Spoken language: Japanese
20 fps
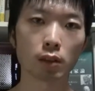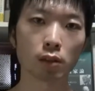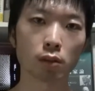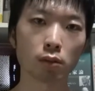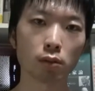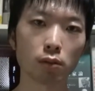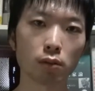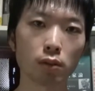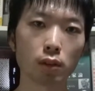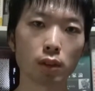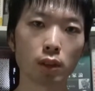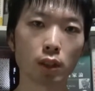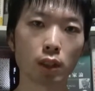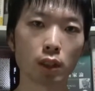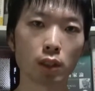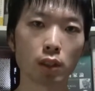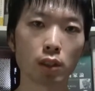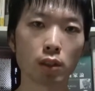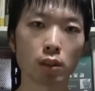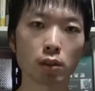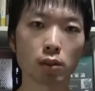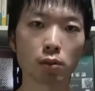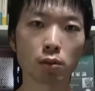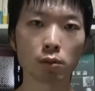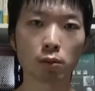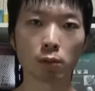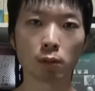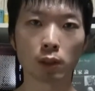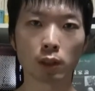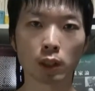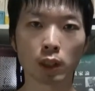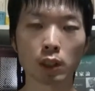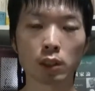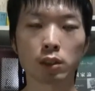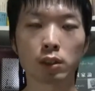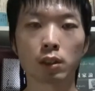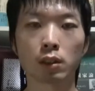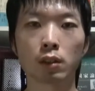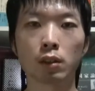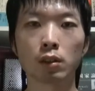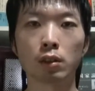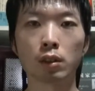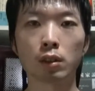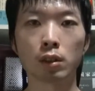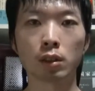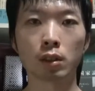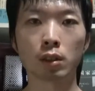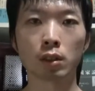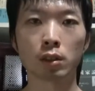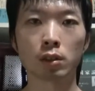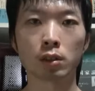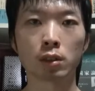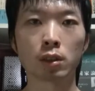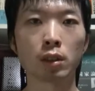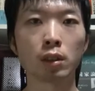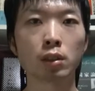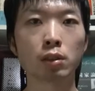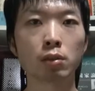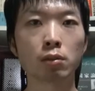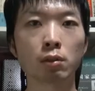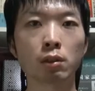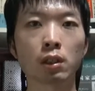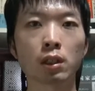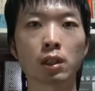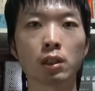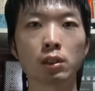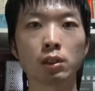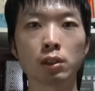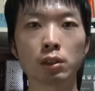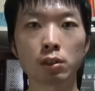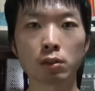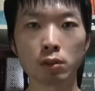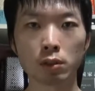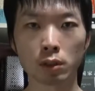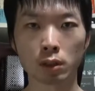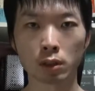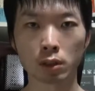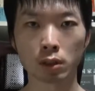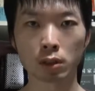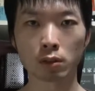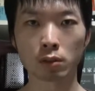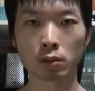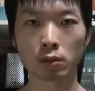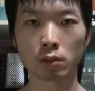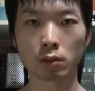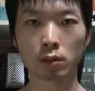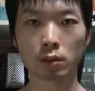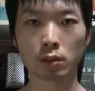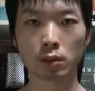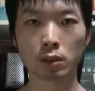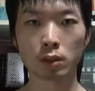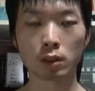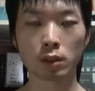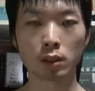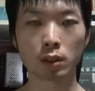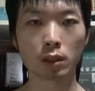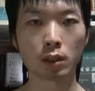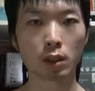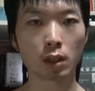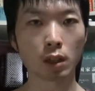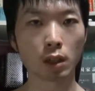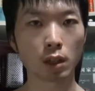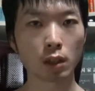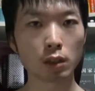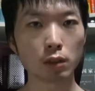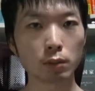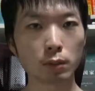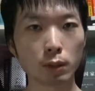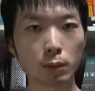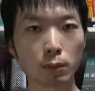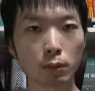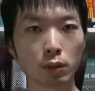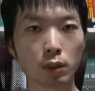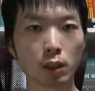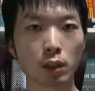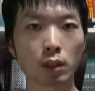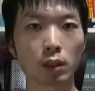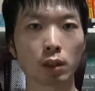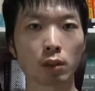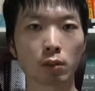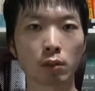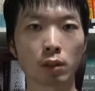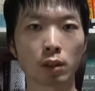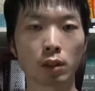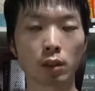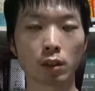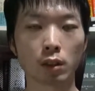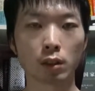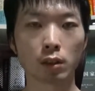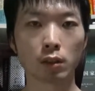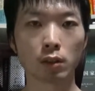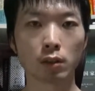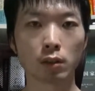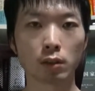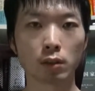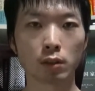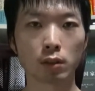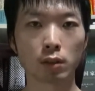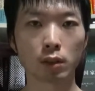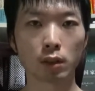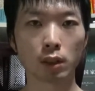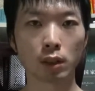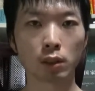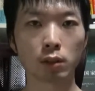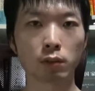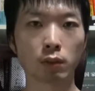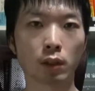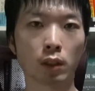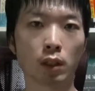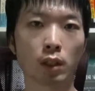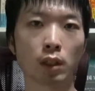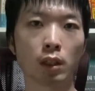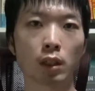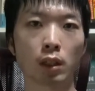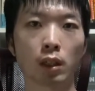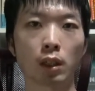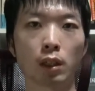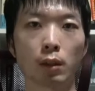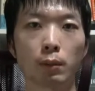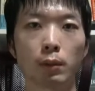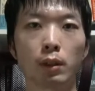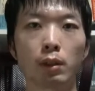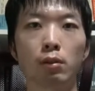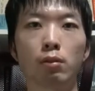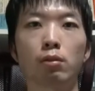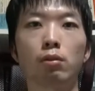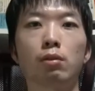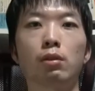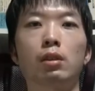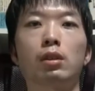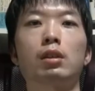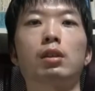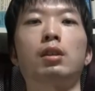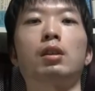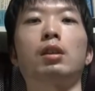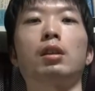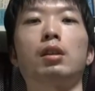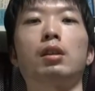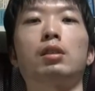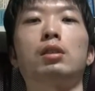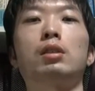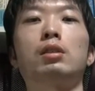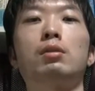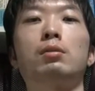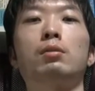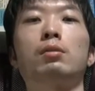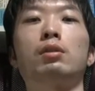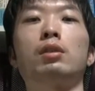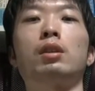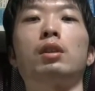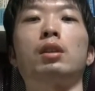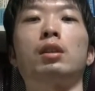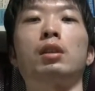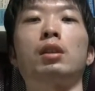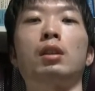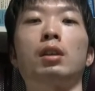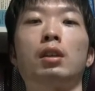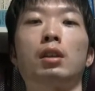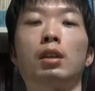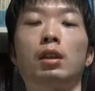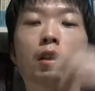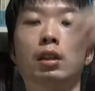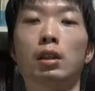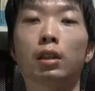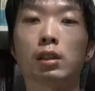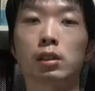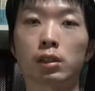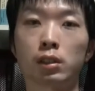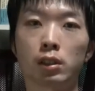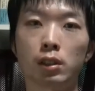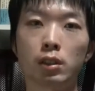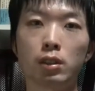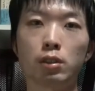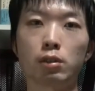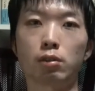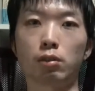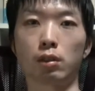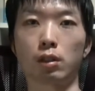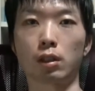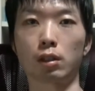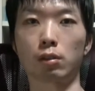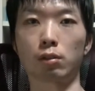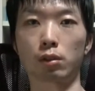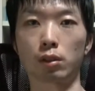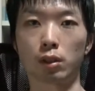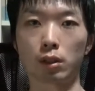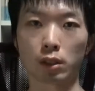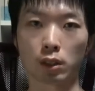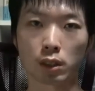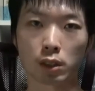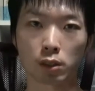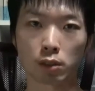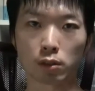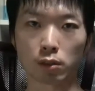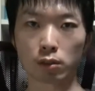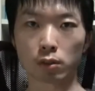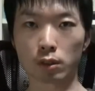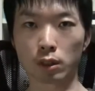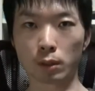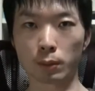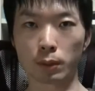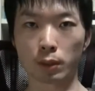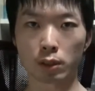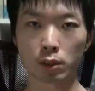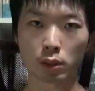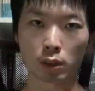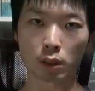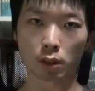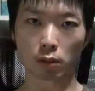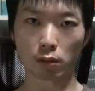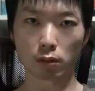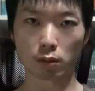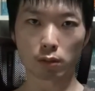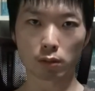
そんなに1日ごとは大して変わんないから成長は感じにくいんですけどアルバム単位だとかあとは壁にこうやって背を持たれて身長を測る時に傷を壁につける